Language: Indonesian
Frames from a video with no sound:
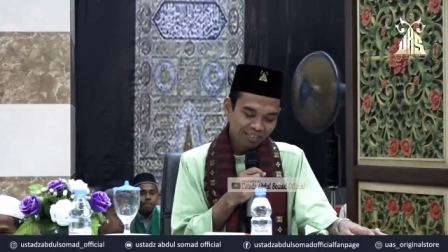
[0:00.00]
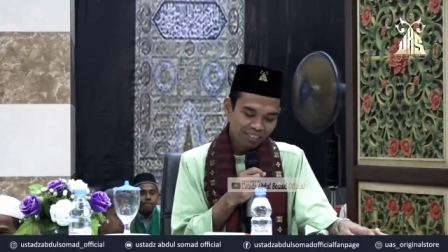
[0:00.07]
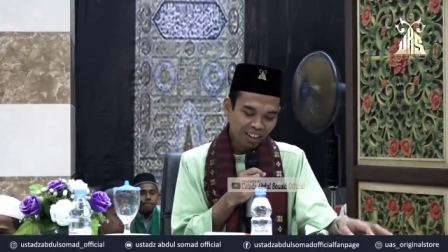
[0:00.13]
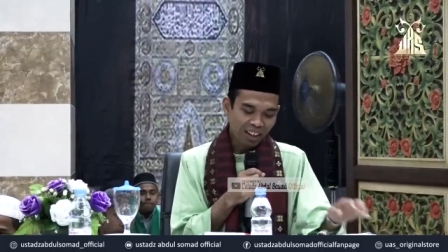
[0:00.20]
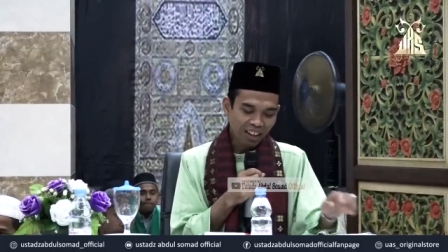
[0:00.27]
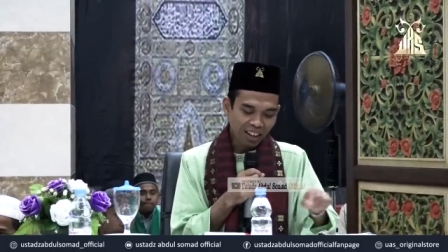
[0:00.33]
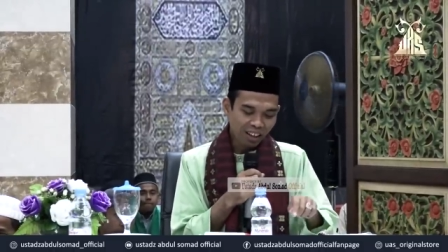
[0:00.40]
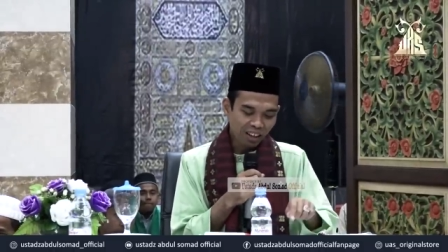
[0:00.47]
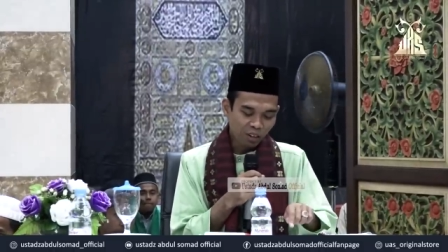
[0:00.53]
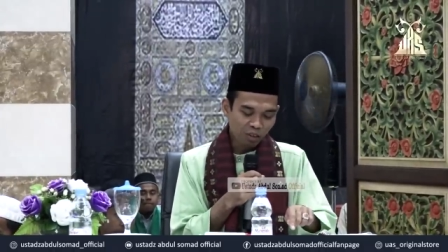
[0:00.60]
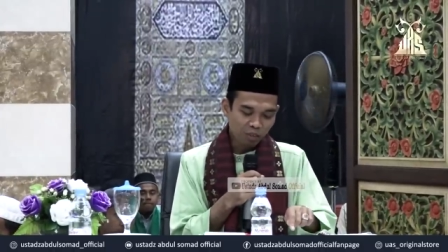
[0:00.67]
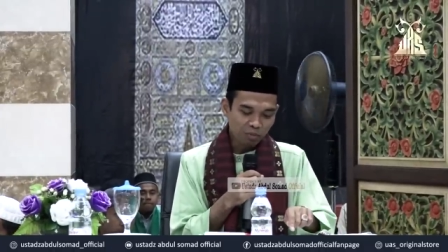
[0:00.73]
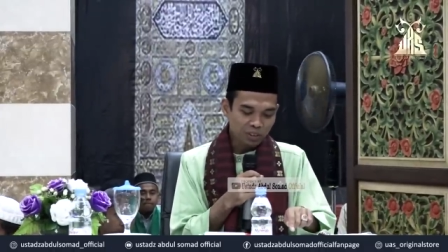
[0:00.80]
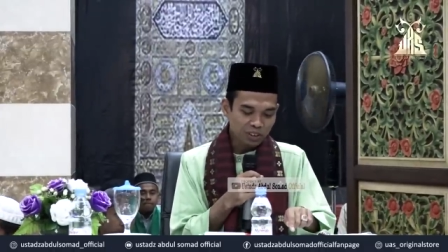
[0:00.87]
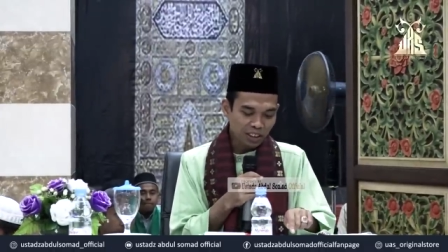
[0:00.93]

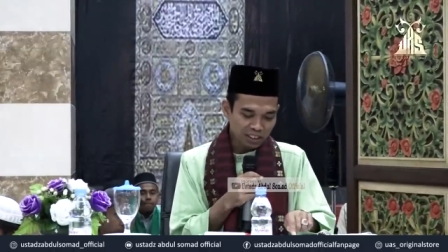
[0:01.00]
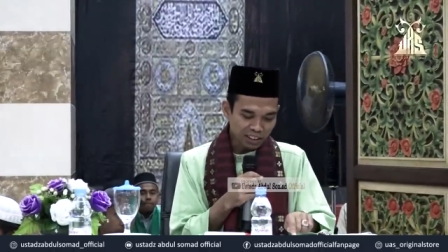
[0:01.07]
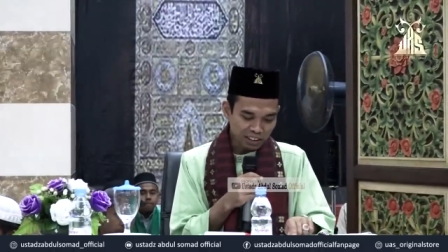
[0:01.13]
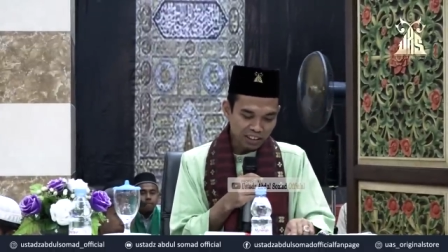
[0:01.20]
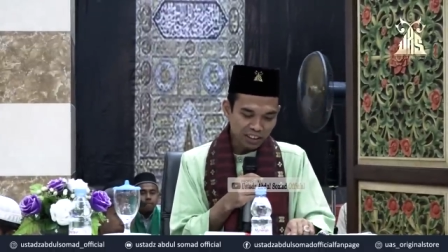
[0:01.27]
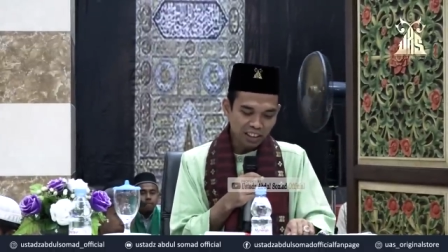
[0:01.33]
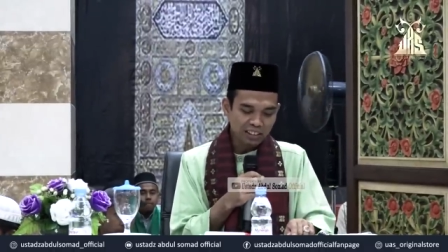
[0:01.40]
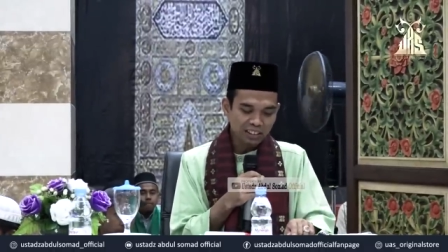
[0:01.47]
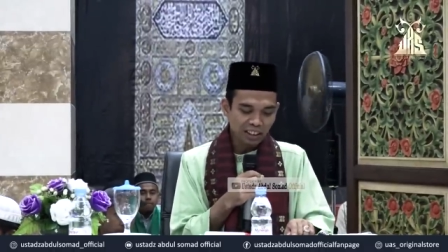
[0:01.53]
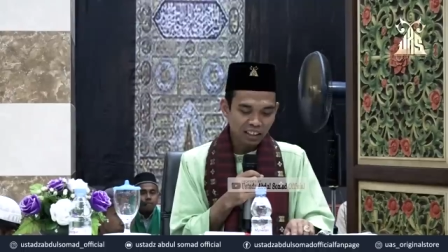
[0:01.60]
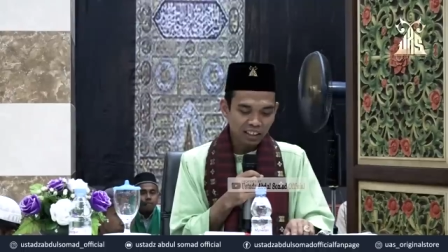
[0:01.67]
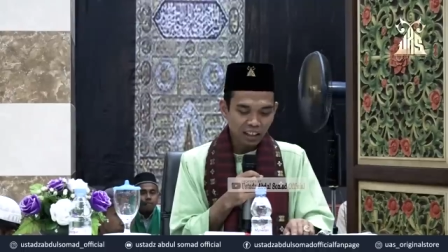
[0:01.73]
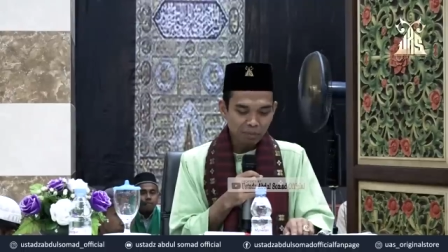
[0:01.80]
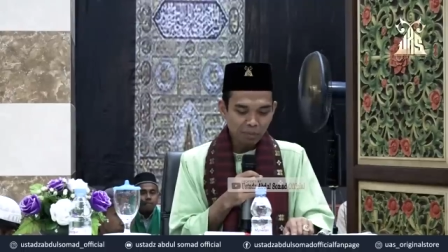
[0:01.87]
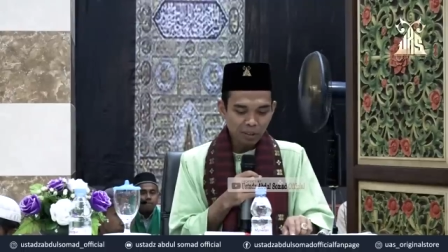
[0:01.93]
halal bisa saya
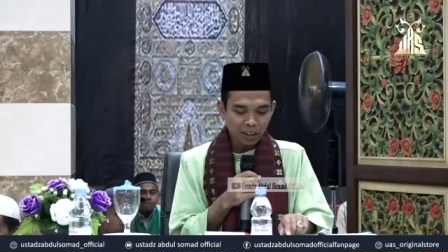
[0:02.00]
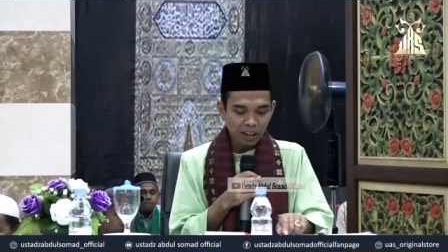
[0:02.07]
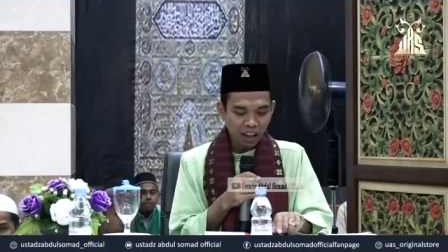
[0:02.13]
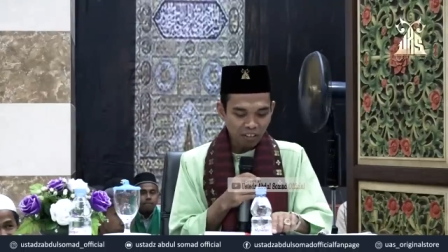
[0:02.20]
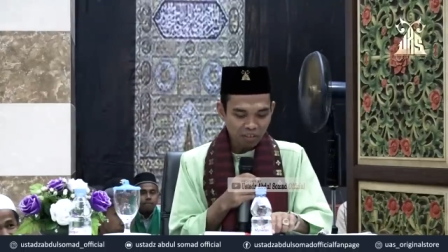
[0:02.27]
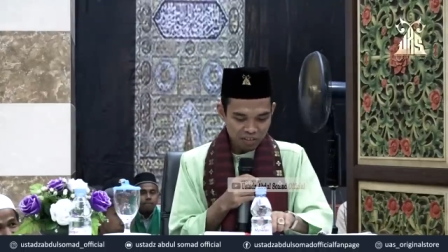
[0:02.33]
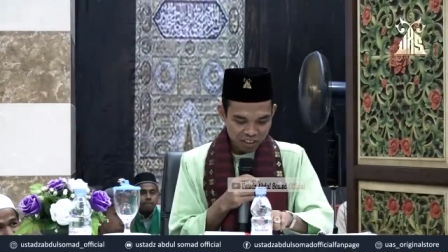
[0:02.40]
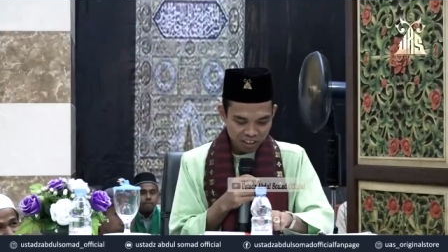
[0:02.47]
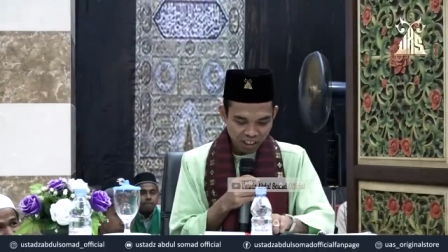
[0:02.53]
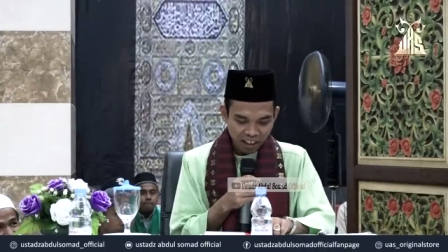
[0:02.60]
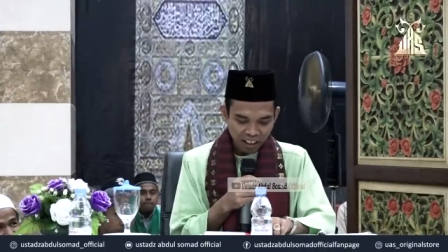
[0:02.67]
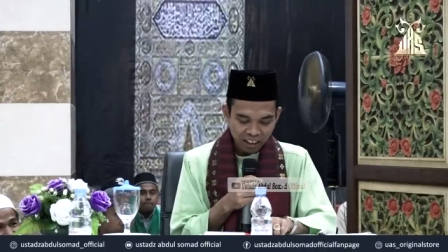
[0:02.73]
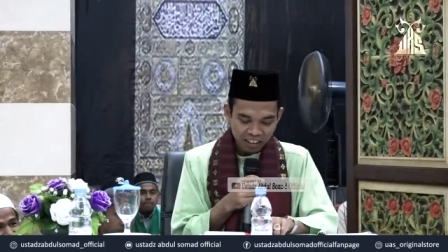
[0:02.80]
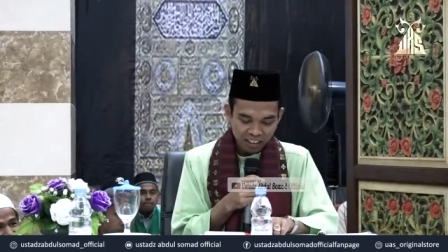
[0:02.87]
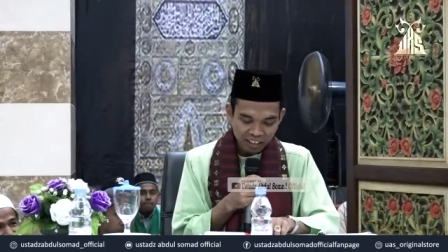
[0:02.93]
jelaskan tapi
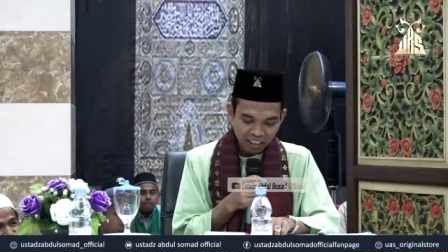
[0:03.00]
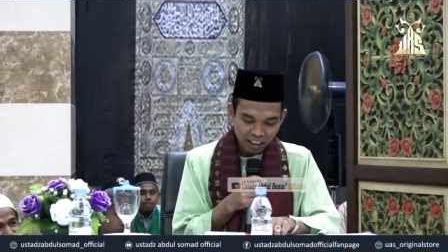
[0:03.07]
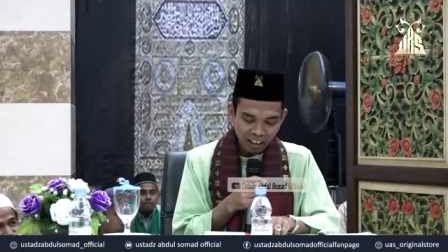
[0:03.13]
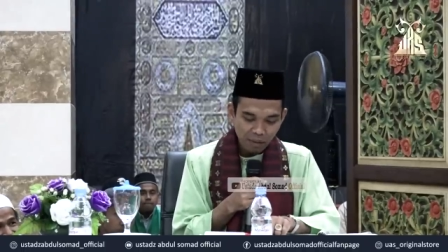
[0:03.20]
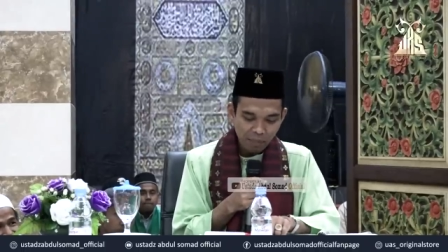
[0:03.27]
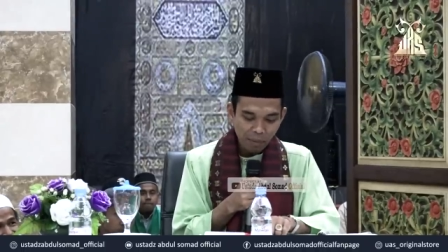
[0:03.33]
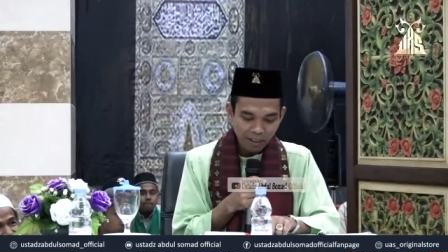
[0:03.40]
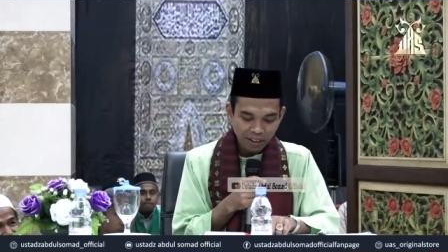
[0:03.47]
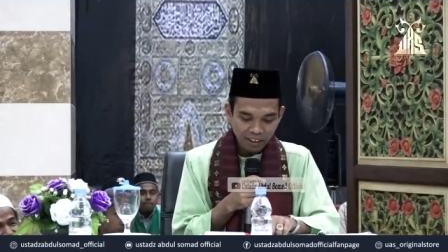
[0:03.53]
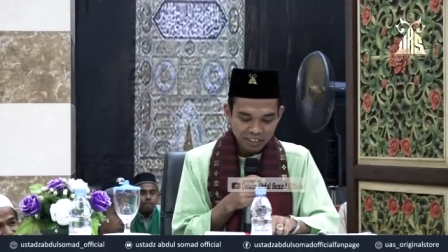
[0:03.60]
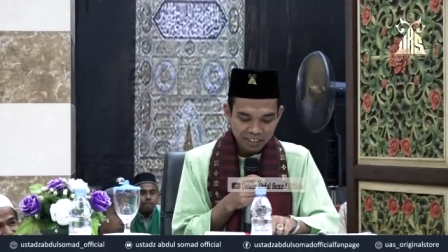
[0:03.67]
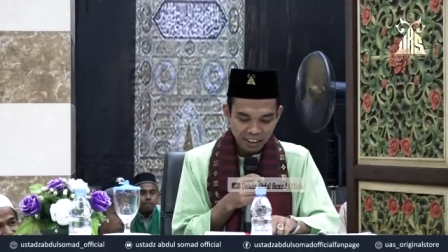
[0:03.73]
lifestyle ini agak payah